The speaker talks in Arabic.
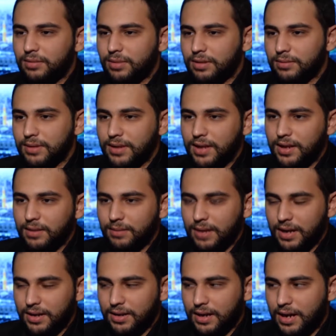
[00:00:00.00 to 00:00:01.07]
بالبداية
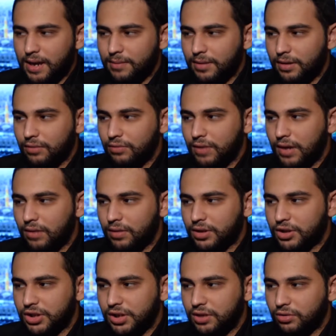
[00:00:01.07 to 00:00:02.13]
بهذا العمل هو أول
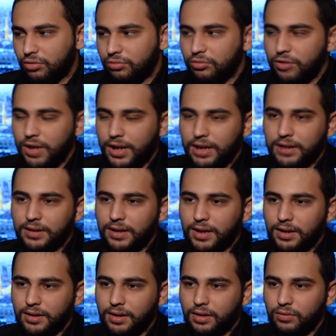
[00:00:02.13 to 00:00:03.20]
شيء طموحي إني
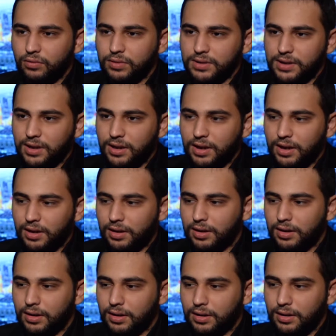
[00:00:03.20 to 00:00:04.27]
أنا أوصل
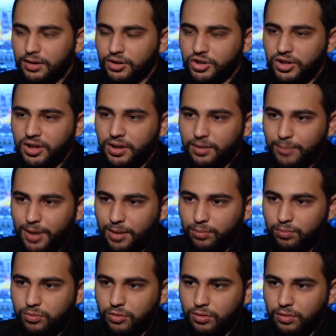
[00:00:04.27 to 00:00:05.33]
للشيء اللي
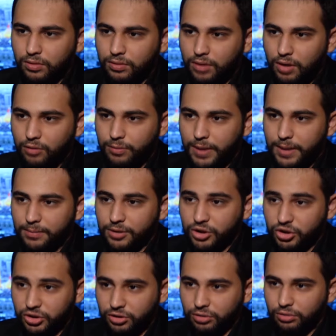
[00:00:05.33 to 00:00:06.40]
بحبه أو بحب
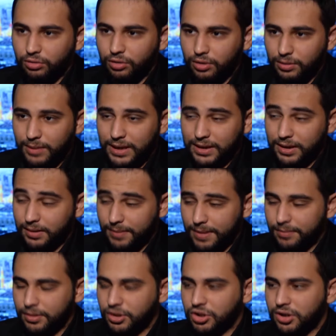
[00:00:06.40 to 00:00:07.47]
أشتغله المهنة اللي
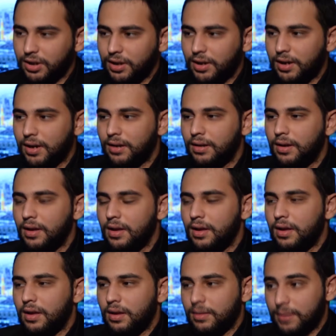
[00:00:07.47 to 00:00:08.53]
بحب أشتغلها
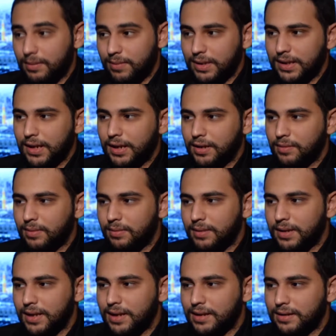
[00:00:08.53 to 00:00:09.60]
بالبداية
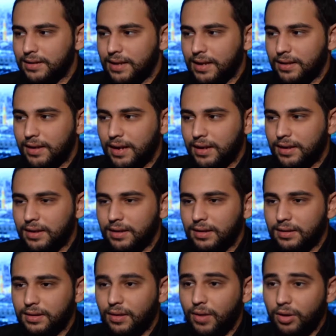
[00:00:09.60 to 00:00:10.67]
بالبداية الثانية أكيد
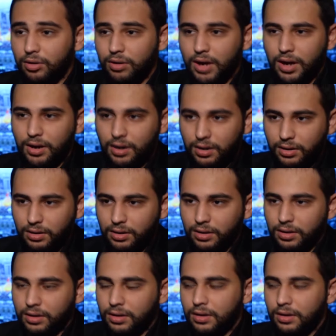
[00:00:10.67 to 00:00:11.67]
التوكل على الله